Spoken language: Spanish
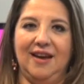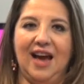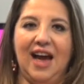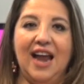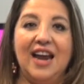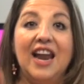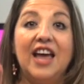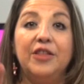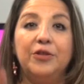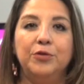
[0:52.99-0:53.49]

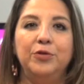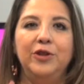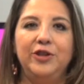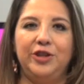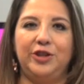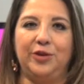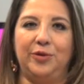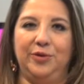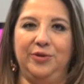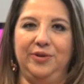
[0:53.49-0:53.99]
al
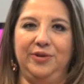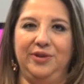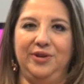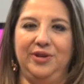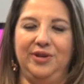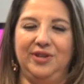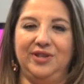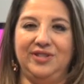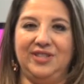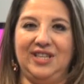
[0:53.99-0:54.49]
adulto,
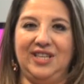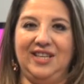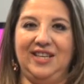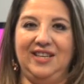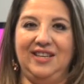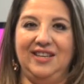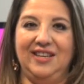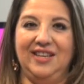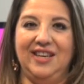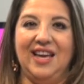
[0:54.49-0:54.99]

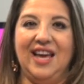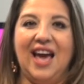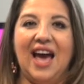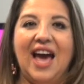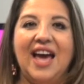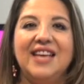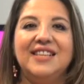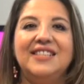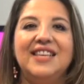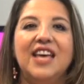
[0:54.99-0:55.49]
¿sí?
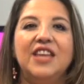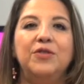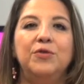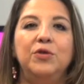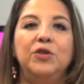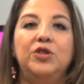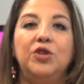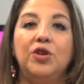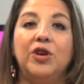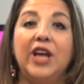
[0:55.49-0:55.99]
A ese
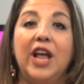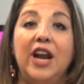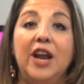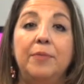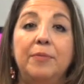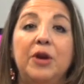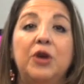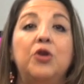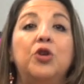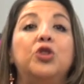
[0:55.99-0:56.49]
adulto que a
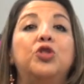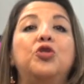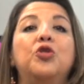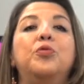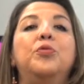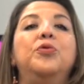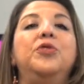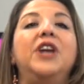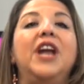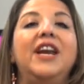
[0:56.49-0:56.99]
lo mejor
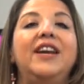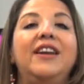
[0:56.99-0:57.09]
tuvo una